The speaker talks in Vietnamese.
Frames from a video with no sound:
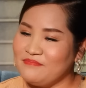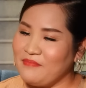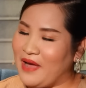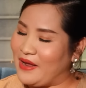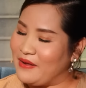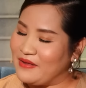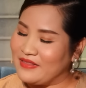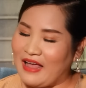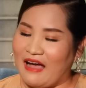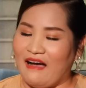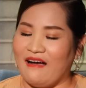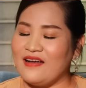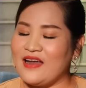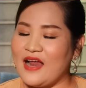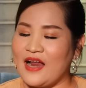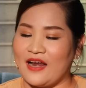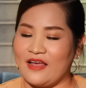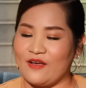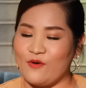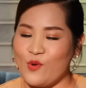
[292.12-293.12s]
bày tỏ
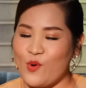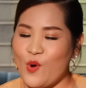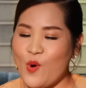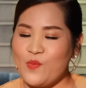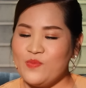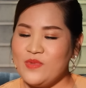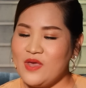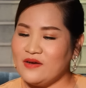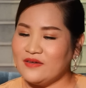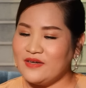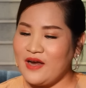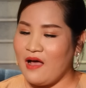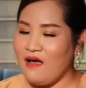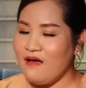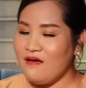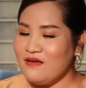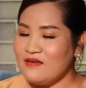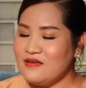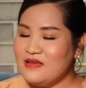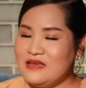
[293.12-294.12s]
rằng là cuộc hôn nhân
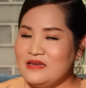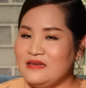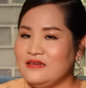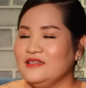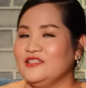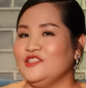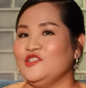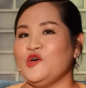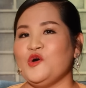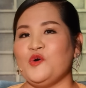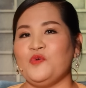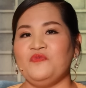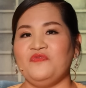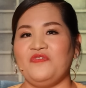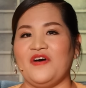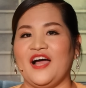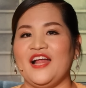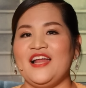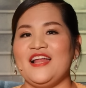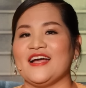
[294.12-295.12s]
đó nó không
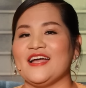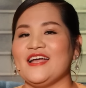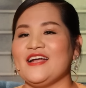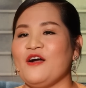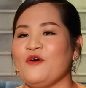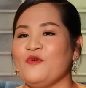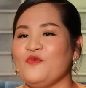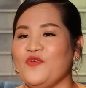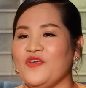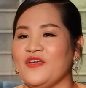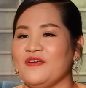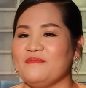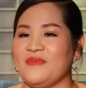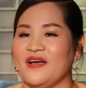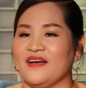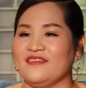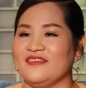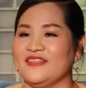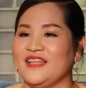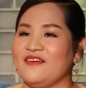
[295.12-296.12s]
phải là cái câu chuyện
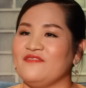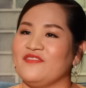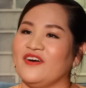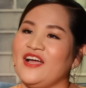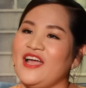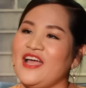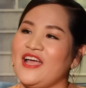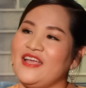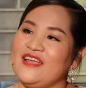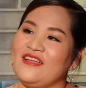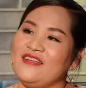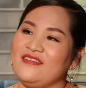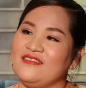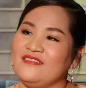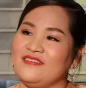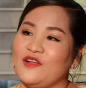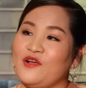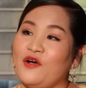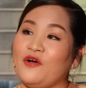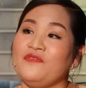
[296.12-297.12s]
mà người ta vẫn
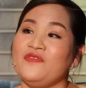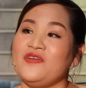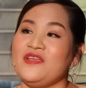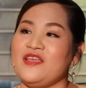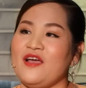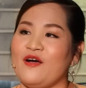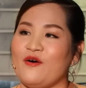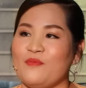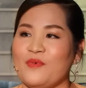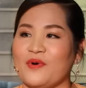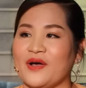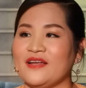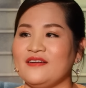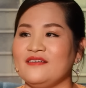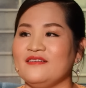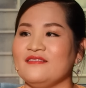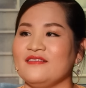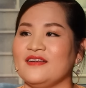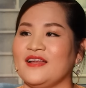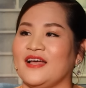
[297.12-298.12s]
hay nói với nhau một
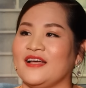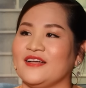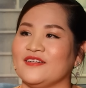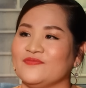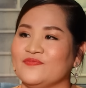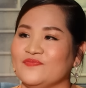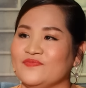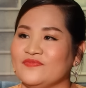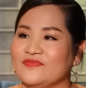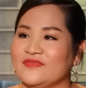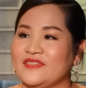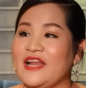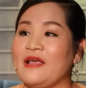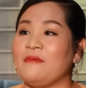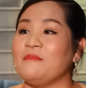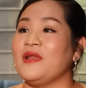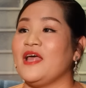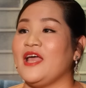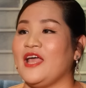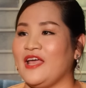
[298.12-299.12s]
cách rất là
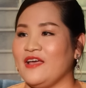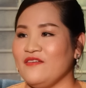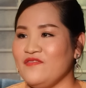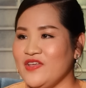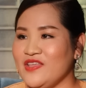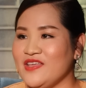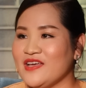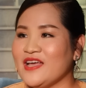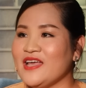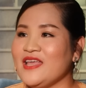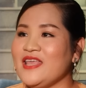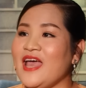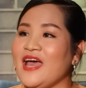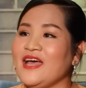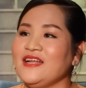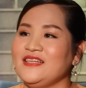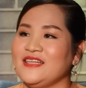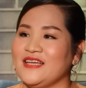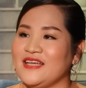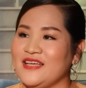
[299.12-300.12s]
đẹp đẽ, về những cái
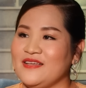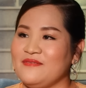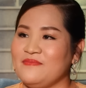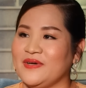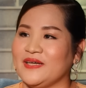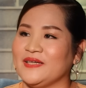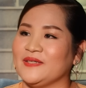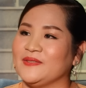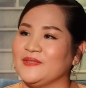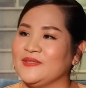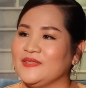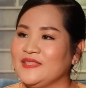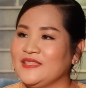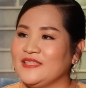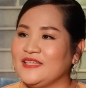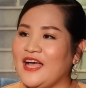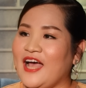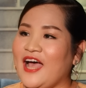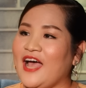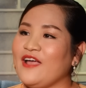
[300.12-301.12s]
giá trị mà
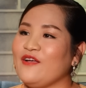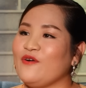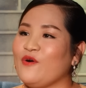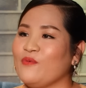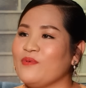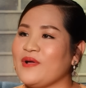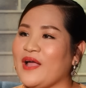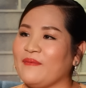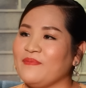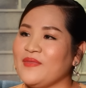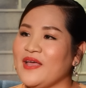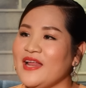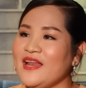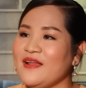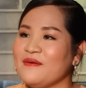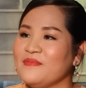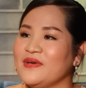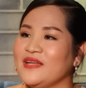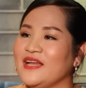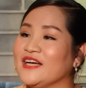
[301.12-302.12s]
ai cũng cảm thấy
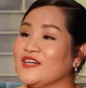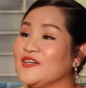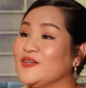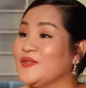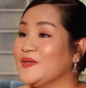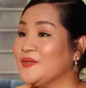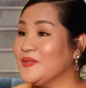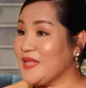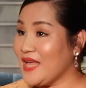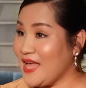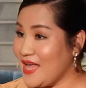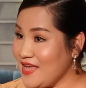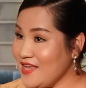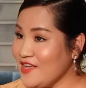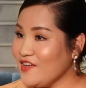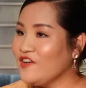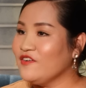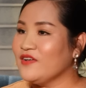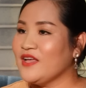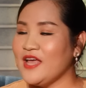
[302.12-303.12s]
là mình là người tử
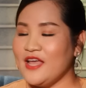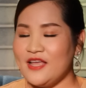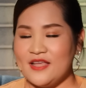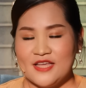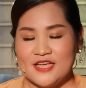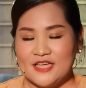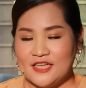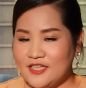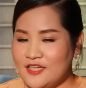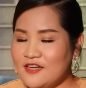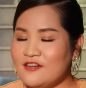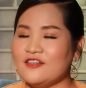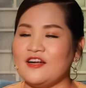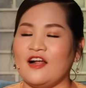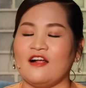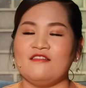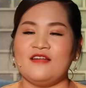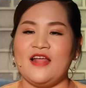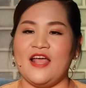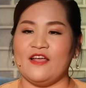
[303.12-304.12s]
tế. Ok, rất
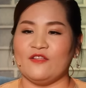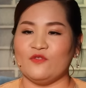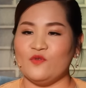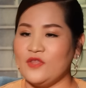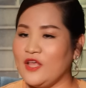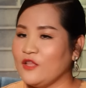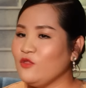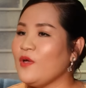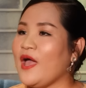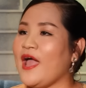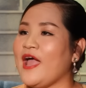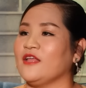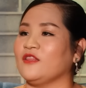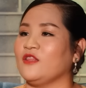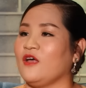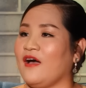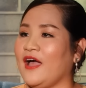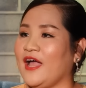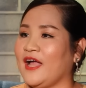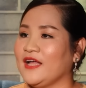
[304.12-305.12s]
rõ ràng. Tôi thấy tôi
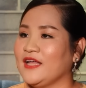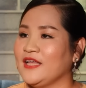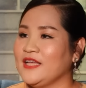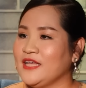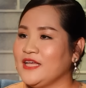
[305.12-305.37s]
an toàn.